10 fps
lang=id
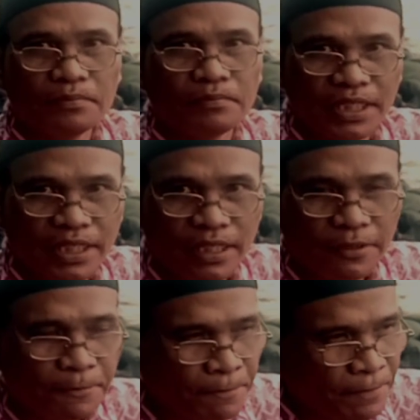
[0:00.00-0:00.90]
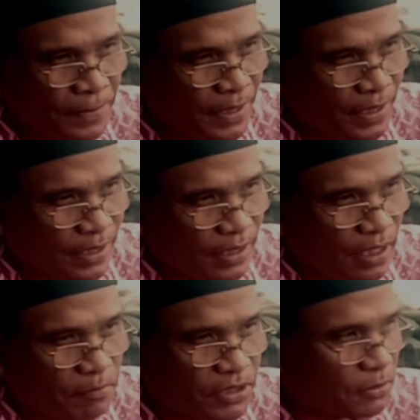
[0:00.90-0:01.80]
mereka
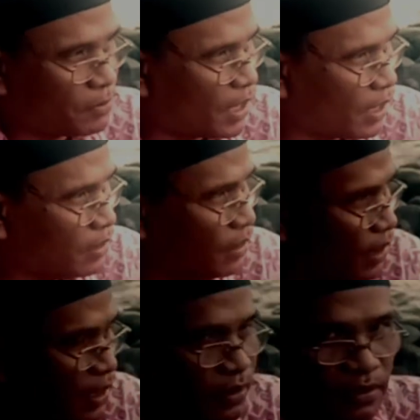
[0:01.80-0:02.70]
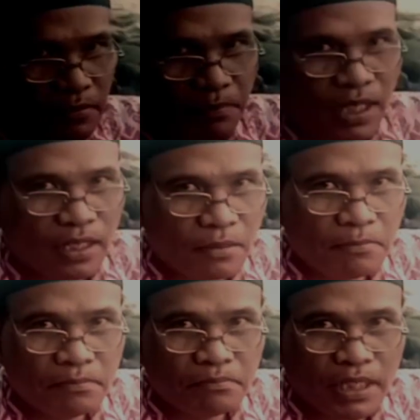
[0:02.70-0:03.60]
karena berseberangan dengan
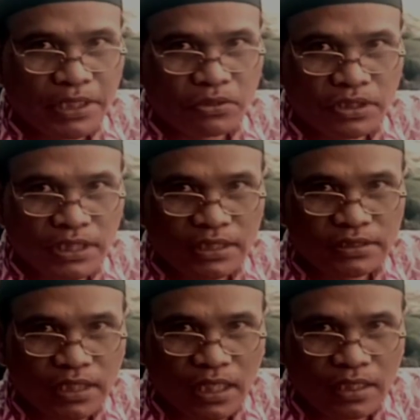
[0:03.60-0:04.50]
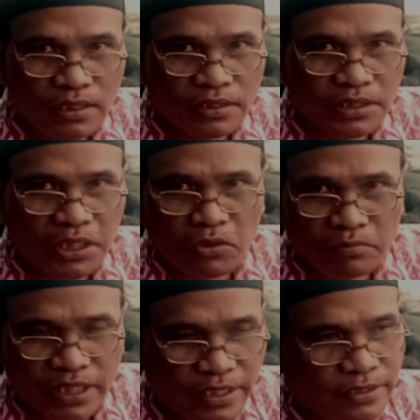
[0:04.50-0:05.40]
paham mayoritas yang ada di
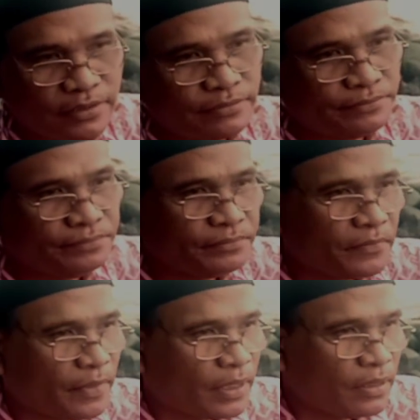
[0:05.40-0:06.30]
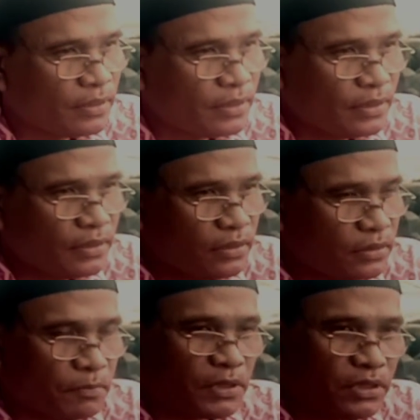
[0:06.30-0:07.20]
denomnya
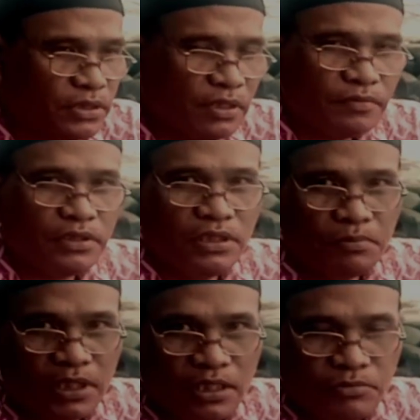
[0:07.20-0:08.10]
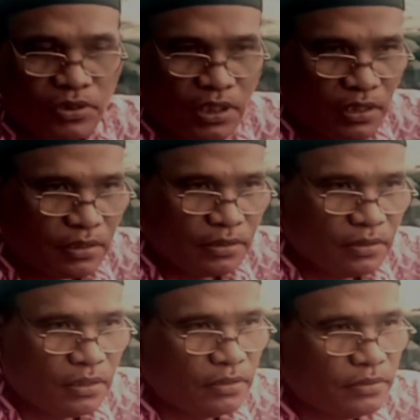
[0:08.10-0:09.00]
seperti Saifuddin Ibrahim juga
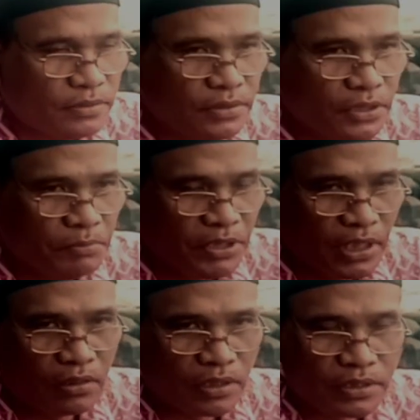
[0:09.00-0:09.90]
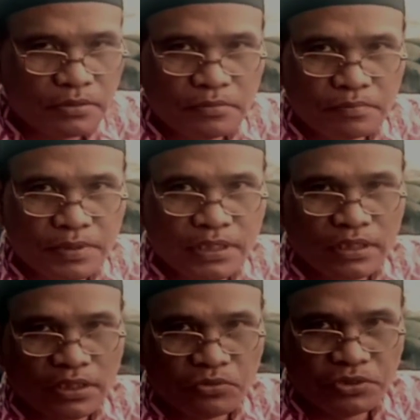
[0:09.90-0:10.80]
dibina oleh
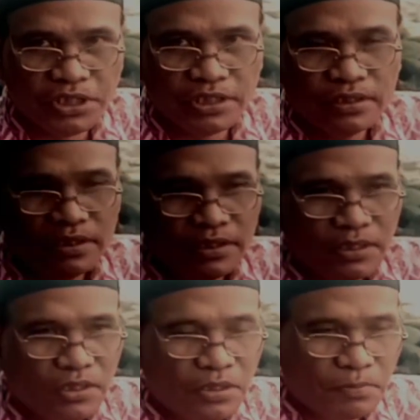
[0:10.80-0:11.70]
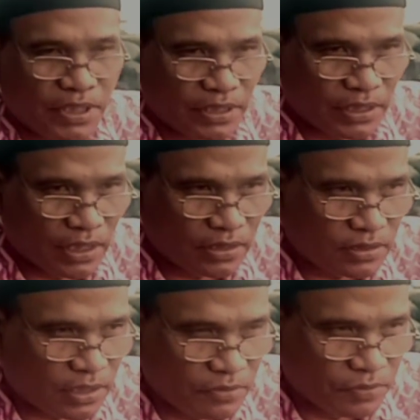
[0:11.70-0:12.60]
pendeta TU ini. Pendeta
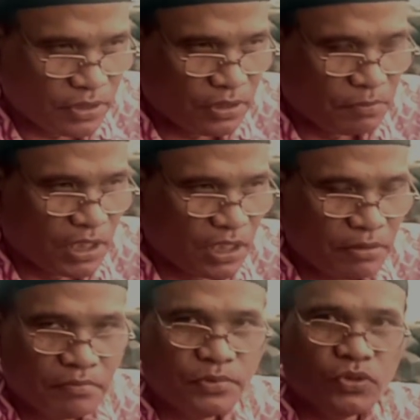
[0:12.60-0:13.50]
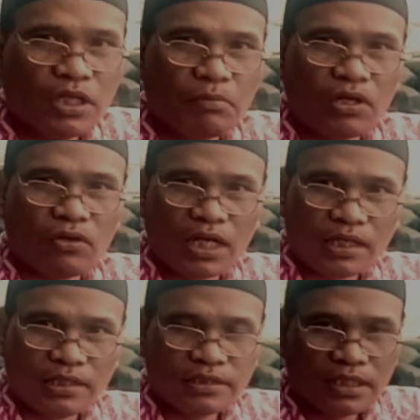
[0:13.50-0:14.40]
Saifuddin Ibrahim juga
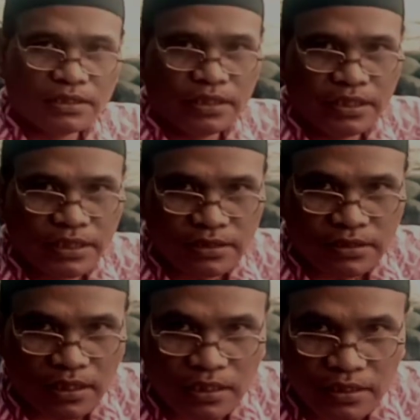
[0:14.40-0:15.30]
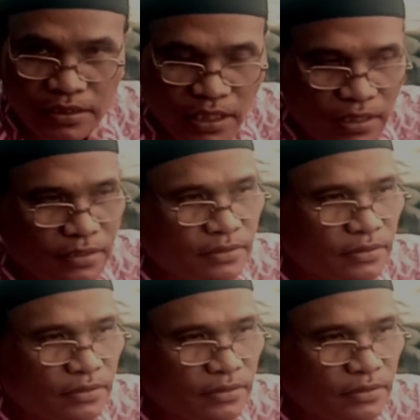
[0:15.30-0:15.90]
menolak ajaran Trinitas karena dia